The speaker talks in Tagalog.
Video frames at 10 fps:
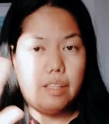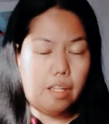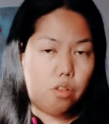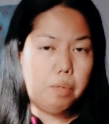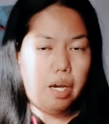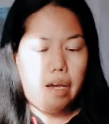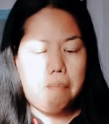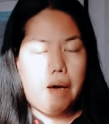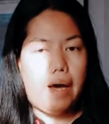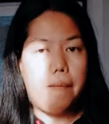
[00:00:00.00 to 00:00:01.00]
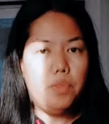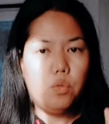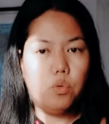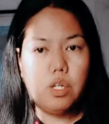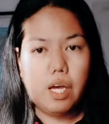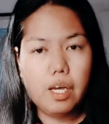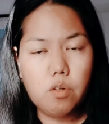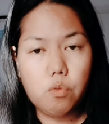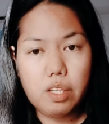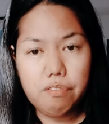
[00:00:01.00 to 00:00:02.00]
Tatlo magkakaiba. Una,
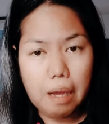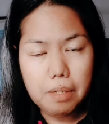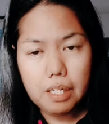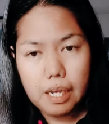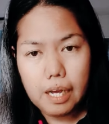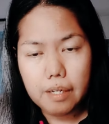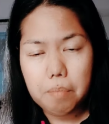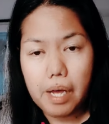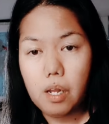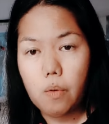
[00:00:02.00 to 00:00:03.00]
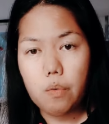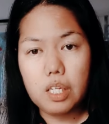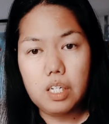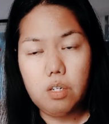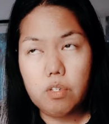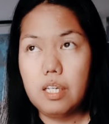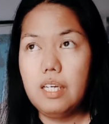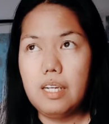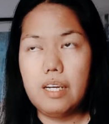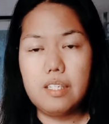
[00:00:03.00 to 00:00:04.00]
yung with the family lang. Pangalawa, with the ninongs
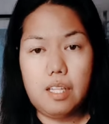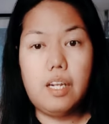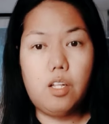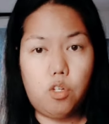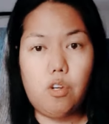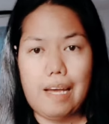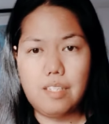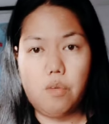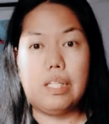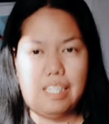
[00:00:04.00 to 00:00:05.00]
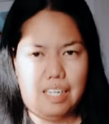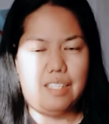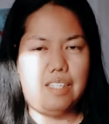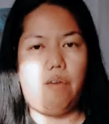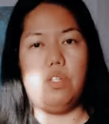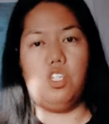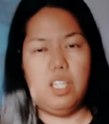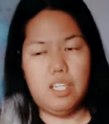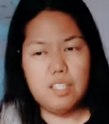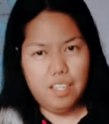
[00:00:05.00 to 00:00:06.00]
and ninangs. And then ito yung lastly with the kids na,
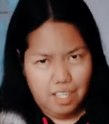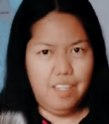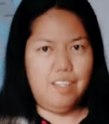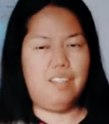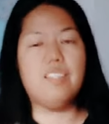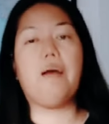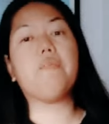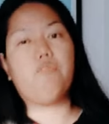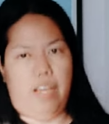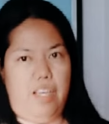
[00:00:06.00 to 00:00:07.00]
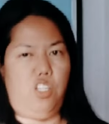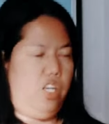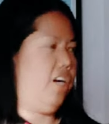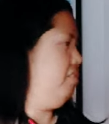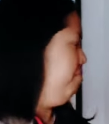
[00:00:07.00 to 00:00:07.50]
which is Discovery Friday siya.